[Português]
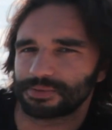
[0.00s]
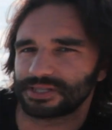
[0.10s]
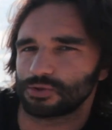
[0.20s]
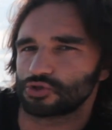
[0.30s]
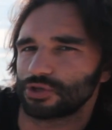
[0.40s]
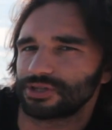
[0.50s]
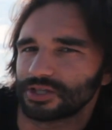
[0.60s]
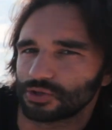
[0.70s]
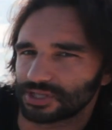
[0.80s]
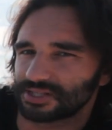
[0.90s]
a partir dos
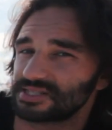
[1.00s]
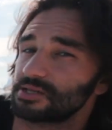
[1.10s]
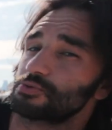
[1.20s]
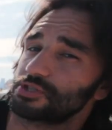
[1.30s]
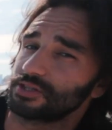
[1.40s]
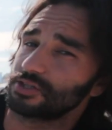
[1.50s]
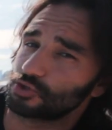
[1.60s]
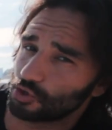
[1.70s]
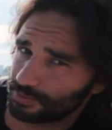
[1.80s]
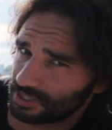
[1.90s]
80, 85%
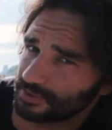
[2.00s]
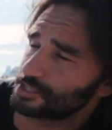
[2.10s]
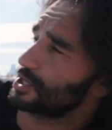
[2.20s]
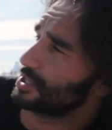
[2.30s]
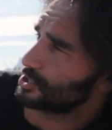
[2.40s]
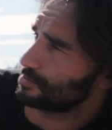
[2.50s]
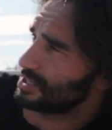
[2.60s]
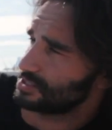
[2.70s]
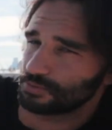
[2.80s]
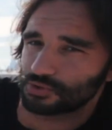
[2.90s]
dos seus batimentos cardíacos
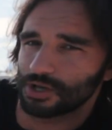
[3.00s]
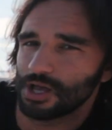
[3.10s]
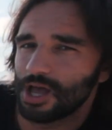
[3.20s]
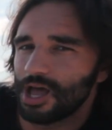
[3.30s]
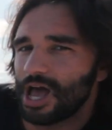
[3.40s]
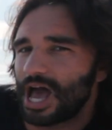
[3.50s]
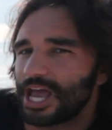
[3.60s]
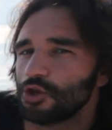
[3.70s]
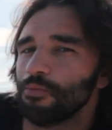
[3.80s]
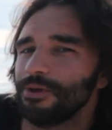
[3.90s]
máximos.
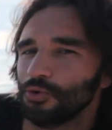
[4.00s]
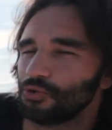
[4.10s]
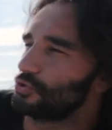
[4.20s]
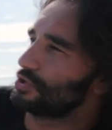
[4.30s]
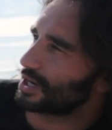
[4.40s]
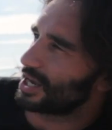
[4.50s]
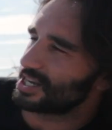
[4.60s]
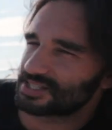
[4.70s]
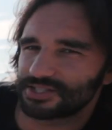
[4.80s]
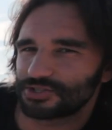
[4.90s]
Em um minuto de
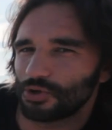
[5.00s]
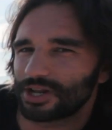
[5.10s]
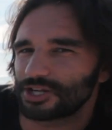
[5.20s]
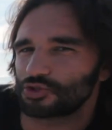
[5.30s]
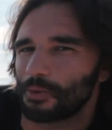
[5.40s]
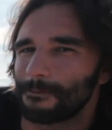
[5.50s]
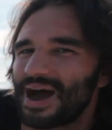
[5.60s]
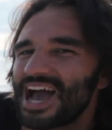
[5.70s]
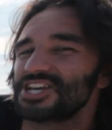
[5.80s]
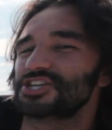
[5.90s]
treino, esta senhora gastou
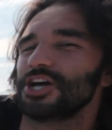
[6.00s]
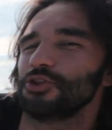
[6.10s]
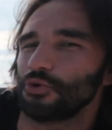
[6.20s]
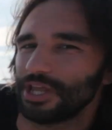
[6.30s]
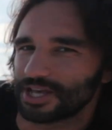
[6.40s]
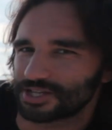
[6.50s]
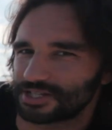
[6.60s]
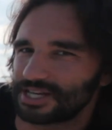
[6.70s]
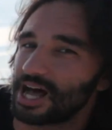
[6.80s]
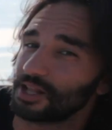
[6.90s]
mais
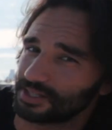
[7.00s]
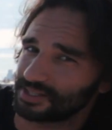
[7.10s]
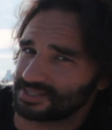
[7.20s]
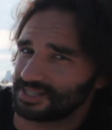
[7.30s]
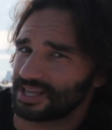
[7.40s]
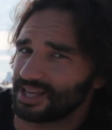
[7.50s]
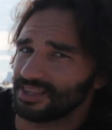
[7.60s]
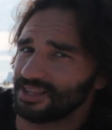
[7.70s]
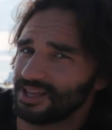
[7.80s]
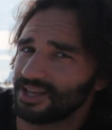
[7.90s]
calorias na alta
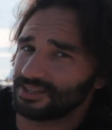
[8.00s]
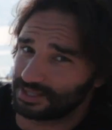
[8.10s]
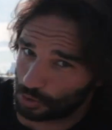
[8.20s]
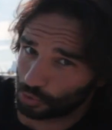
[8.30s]
intensidade da